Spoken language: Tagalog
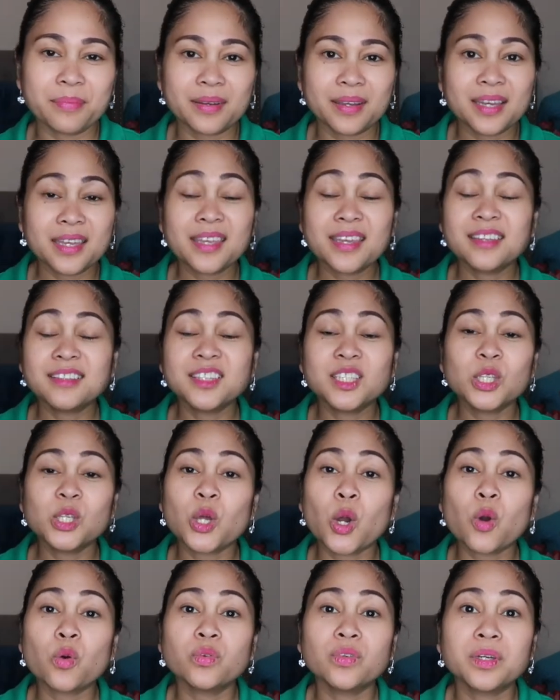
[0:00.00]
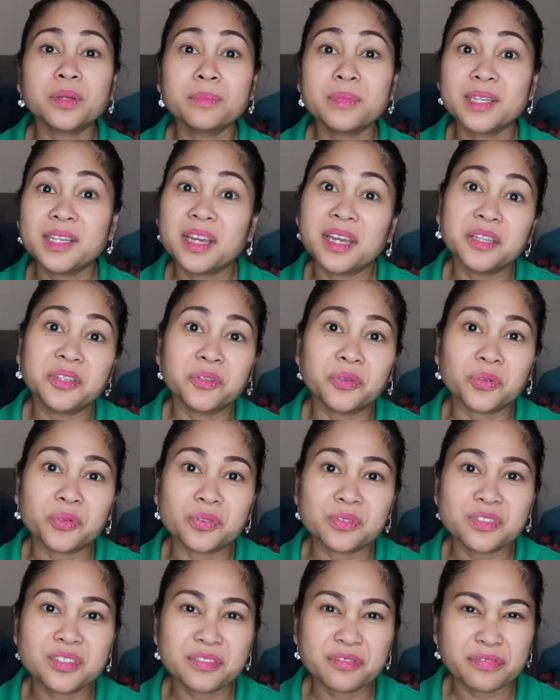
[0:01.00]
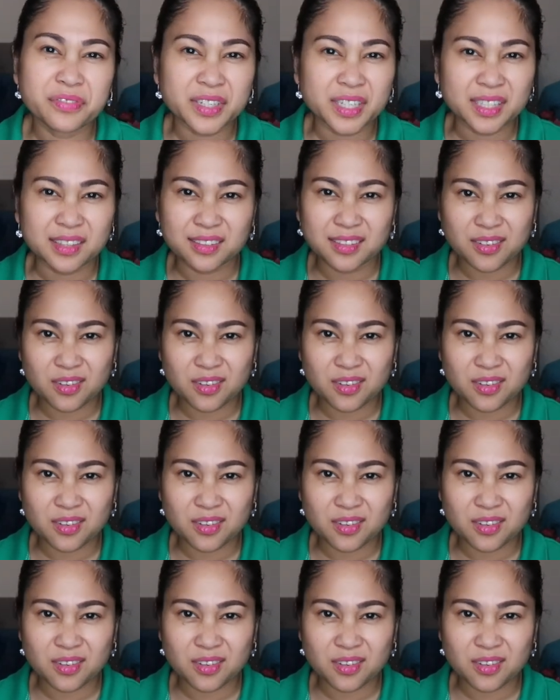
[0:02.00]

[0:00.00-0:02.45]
Kaya hindi na ako nagbigay noon sa friend